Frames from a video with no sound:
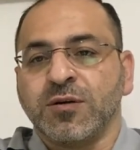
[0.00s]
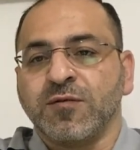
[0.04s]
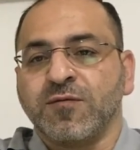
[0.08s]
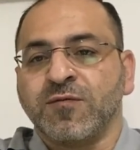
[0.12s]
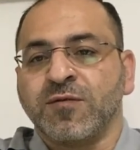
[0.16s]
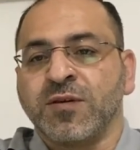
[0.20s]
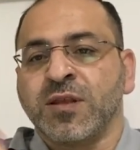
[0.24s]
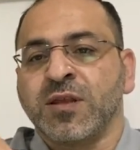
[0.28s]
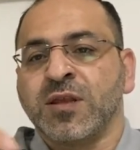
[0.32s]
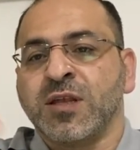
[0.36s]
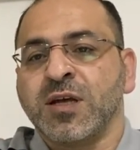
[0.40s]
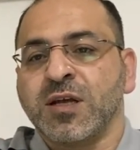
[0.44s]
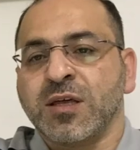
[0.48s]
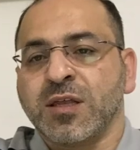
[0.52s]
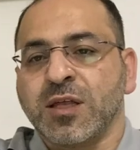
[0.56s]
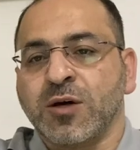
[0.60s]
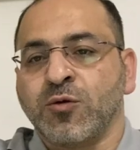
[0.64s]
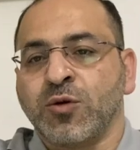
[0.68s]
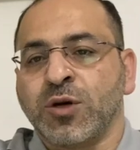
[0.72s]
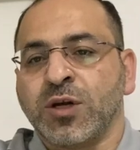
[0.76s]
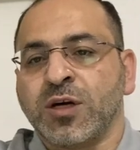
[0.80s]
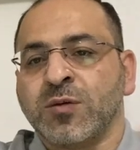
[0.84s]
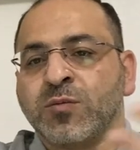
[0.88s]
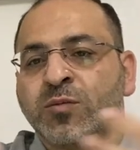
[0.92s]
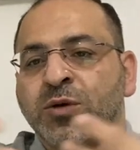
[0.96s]
فالثلاث او
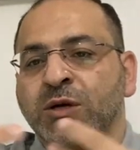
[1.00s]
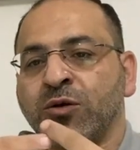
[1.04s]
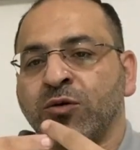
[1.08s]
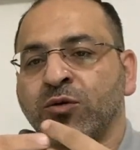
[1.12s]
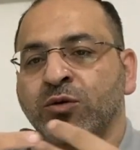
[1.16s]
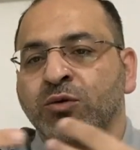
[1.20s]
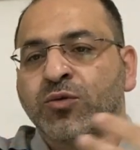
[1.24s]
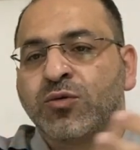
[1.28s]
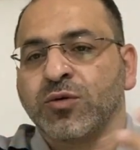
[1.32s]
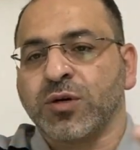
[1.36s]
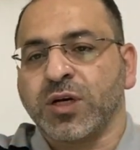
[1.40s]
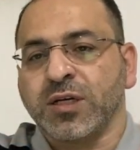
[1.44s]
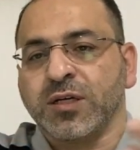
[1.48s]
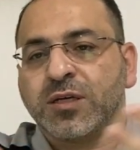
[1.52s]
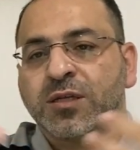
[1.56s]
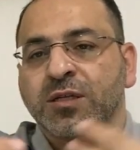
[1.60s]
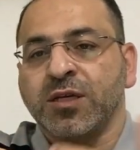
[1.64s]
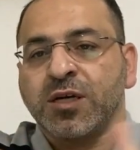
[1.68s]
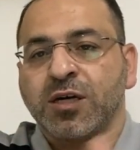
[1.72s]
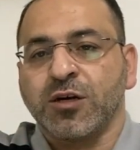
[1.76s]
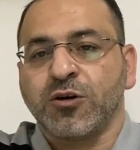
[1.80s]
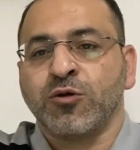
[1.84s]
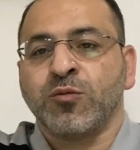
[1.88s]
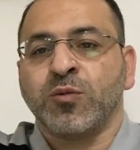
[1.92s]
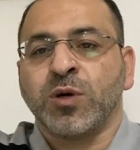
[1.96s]
الاربع خطوط راح
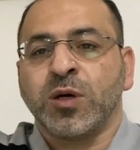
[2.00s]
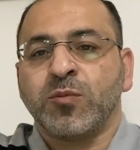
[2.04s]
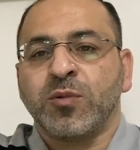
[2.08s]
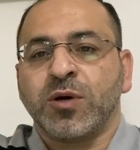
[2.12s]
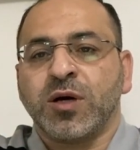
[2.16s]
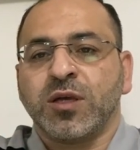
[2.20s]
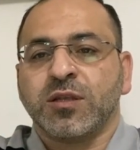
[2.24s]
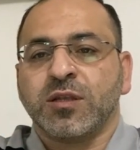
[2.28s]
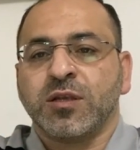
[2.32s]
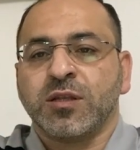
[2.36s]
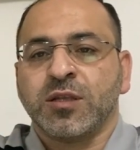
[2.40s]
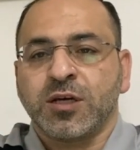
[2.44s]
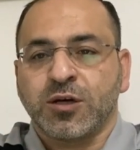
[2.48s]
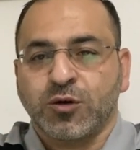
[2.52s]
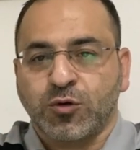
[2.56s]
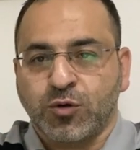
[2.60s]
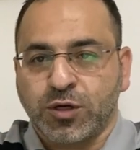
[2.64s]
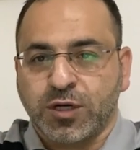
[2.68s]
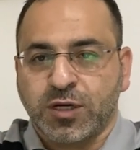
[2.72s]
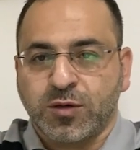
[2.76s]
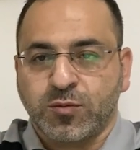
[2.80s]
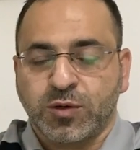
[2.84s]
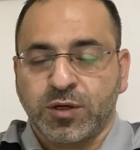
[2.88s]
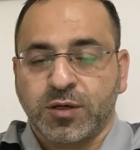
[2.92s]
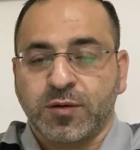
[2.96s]
يتداخلوا مع بعض تداخل
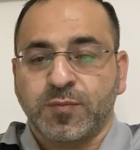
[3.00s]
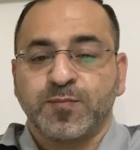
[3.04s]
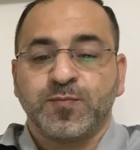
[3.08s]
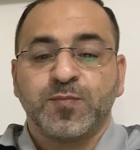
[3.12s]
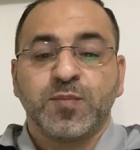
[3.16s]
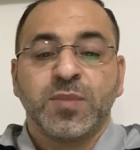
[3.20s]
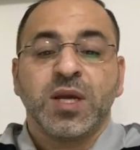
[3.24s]
كبير